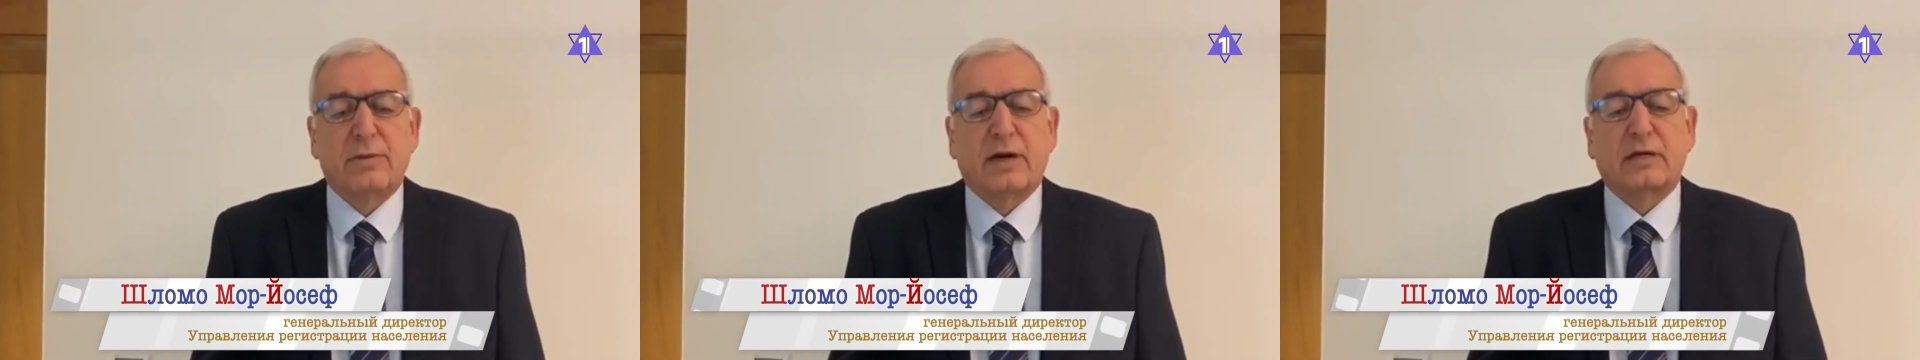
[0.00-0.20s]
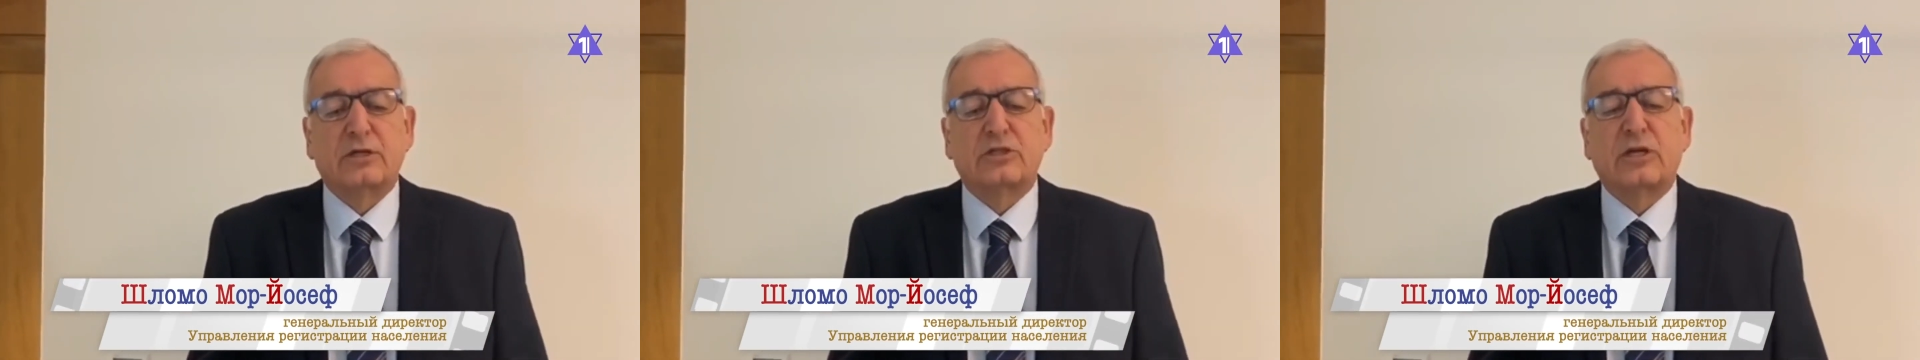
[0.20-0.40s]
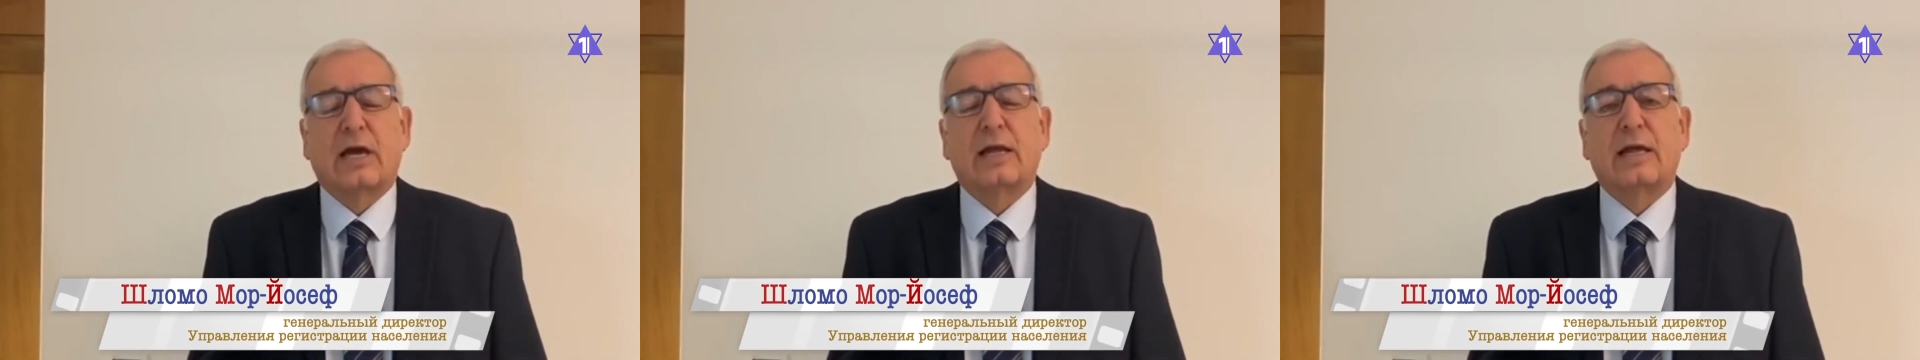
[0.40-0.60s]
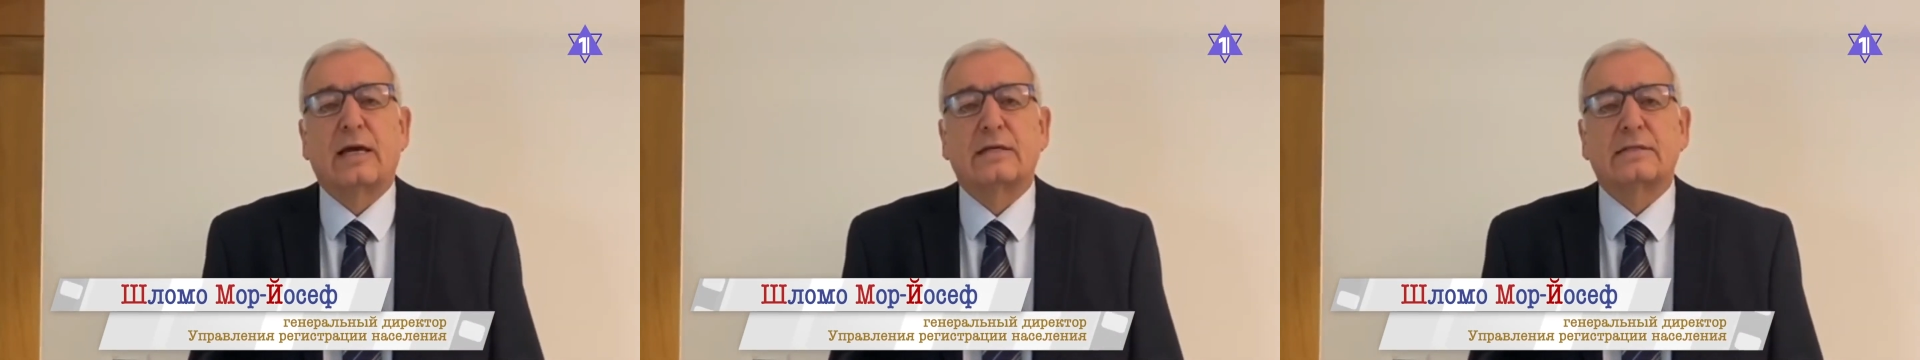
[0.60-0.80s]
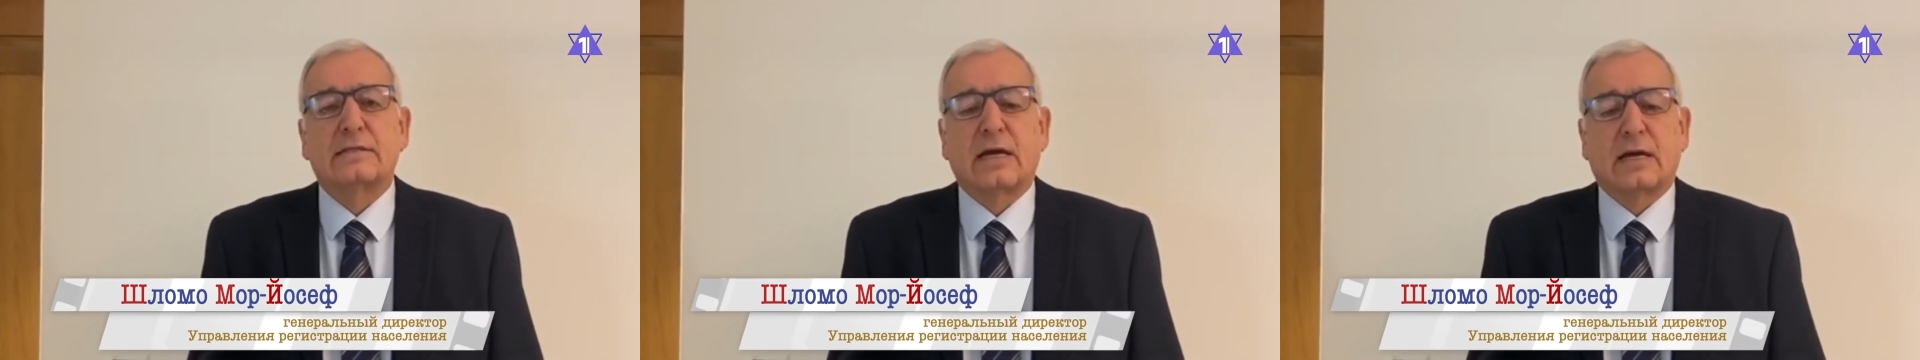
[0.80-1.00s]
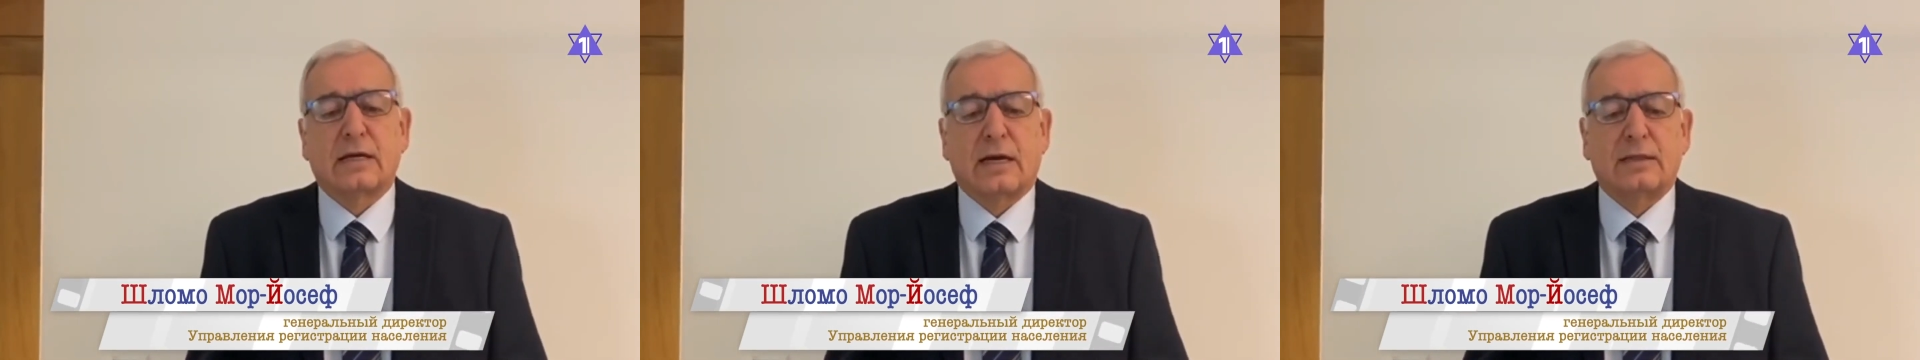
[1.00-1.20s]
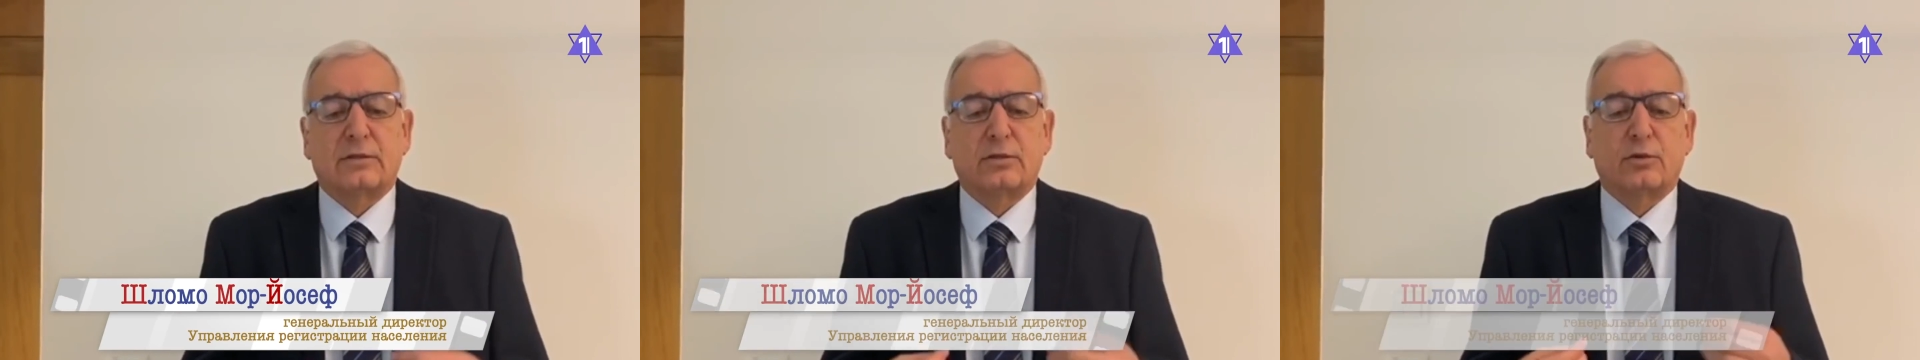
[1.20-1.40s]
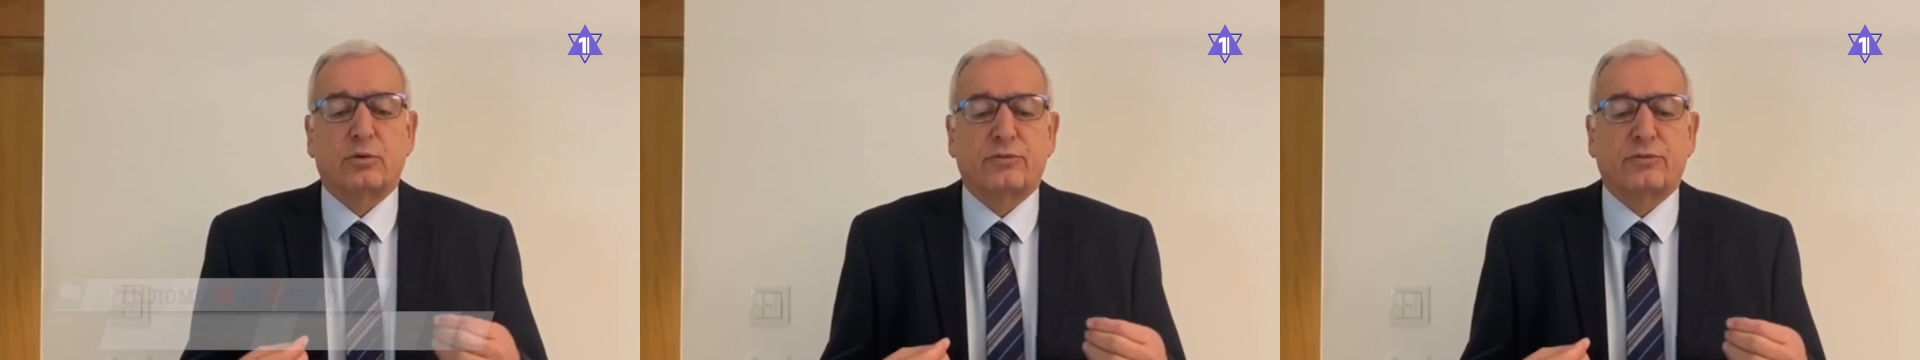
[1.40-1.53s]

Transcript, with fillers: что это делается для того,